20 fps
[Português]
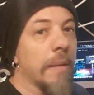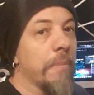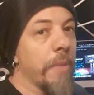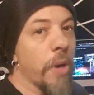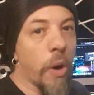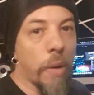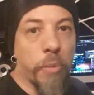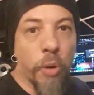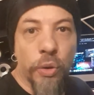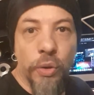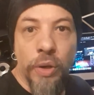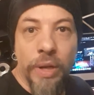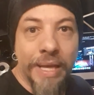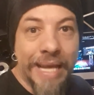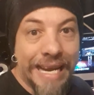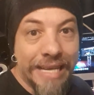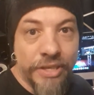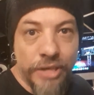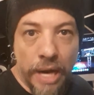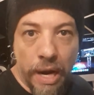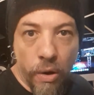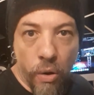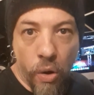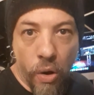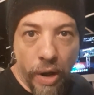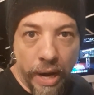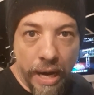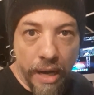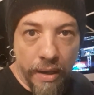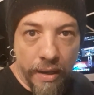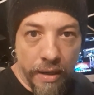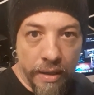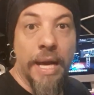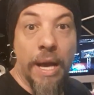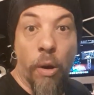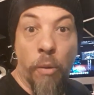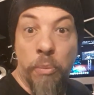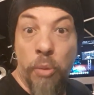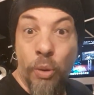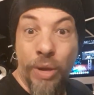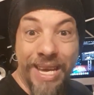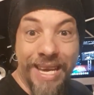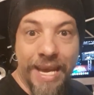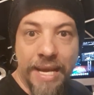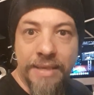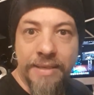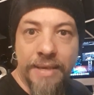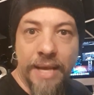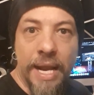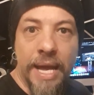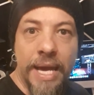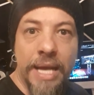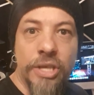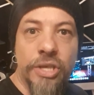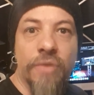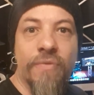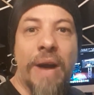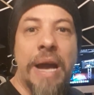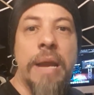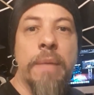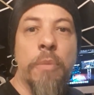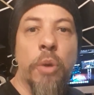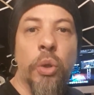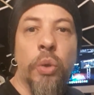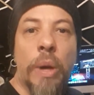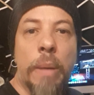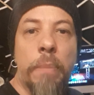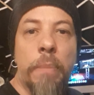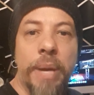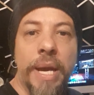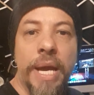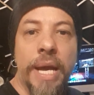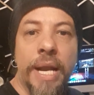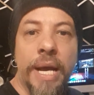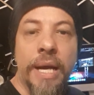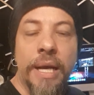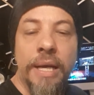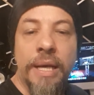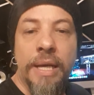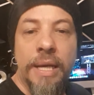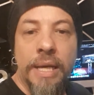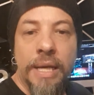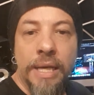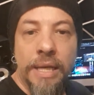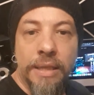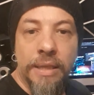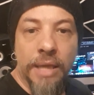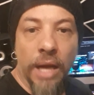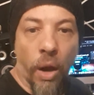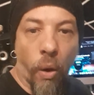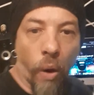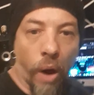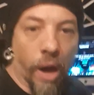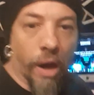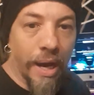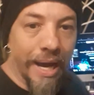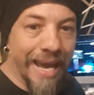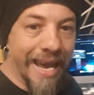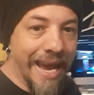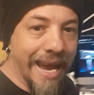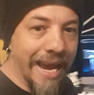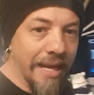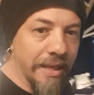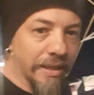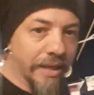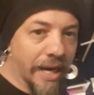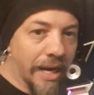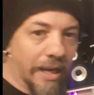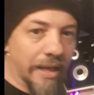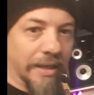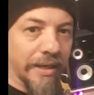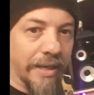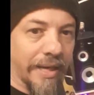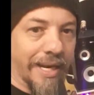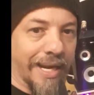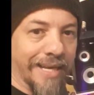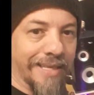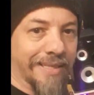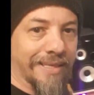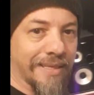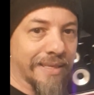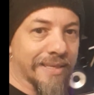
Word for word: meu, a oportunidade é agora. É um plugin excelente, vale muito a pena. Então, ó, entra nesse